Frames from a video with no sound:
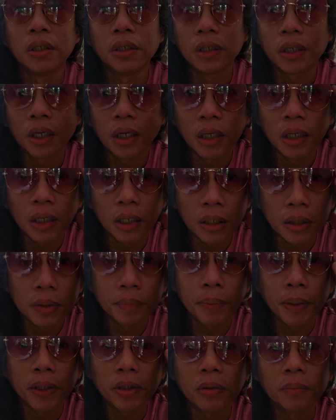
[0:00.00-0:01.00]
ng
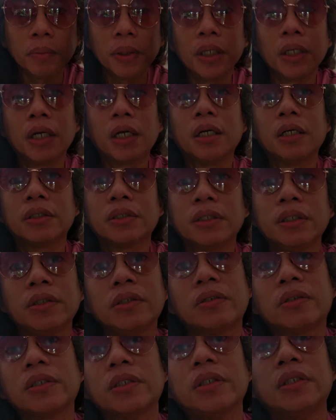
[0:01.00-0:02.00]
respeto bilang
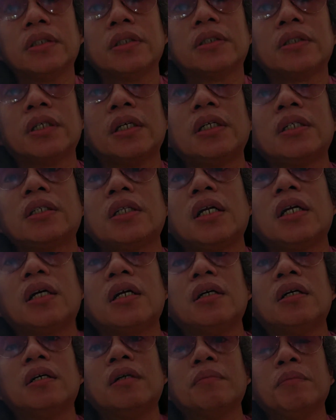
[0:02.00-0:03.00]
senior citizen.
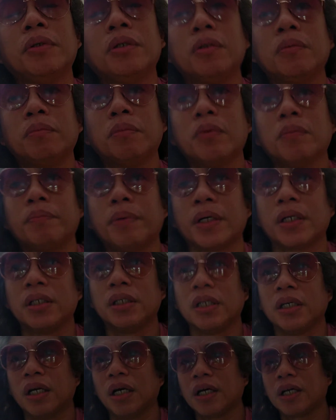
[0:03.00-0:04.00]
Talagang binugbog pa rin
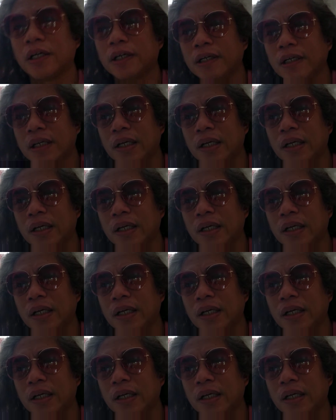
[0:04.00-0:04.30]
nila.